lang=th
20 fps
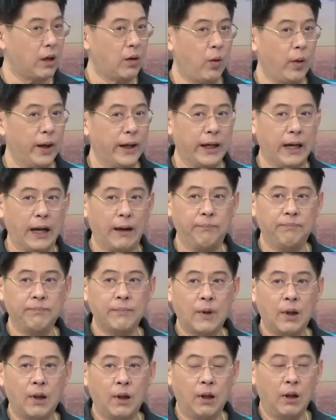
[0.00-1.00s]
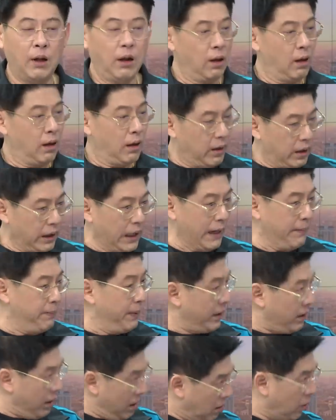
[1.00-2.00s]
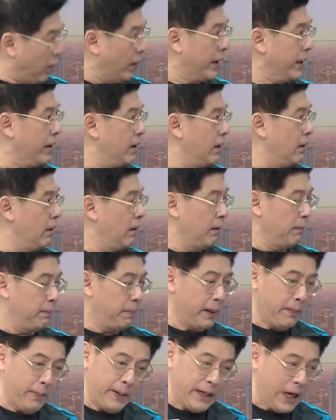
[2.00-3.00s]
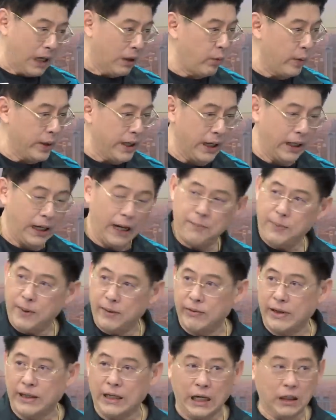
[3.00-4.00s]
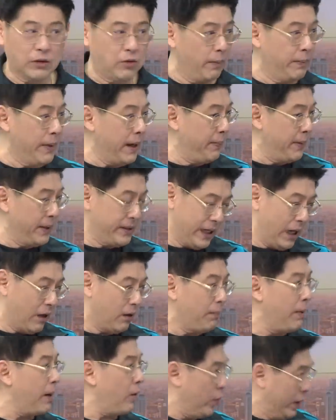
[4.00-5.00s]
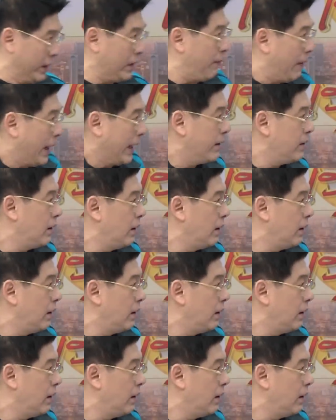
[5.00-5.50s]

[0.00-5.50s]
จะคุยกับ ใครพี่ก็คุย พี่ไม่อยากคุยกับใครเป็นรายการของพี่ พี่จะเอามาคุยทำไม